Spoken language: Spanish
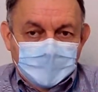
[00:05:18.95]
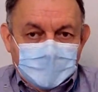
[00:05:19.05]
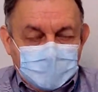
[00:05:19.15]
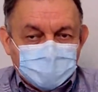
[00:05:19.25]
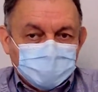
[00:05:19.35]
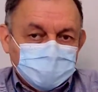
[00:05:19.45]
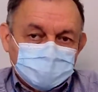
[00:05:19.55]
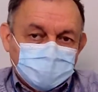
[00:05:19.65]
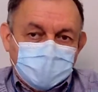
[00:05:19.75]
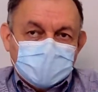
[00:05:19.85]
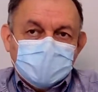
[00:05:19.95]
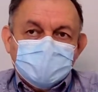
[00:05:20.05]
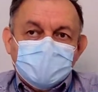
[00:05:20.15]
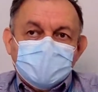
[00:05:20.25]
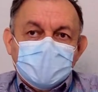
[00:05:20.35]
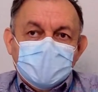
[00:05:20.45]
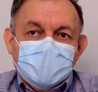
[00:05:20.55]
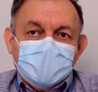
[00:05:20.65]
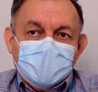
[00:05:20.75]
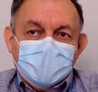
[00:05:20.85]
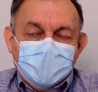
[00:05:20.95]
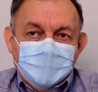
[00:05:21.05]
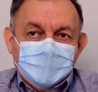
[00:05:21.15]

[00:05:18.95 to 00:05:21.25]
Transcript: alumnos o padres de familia que,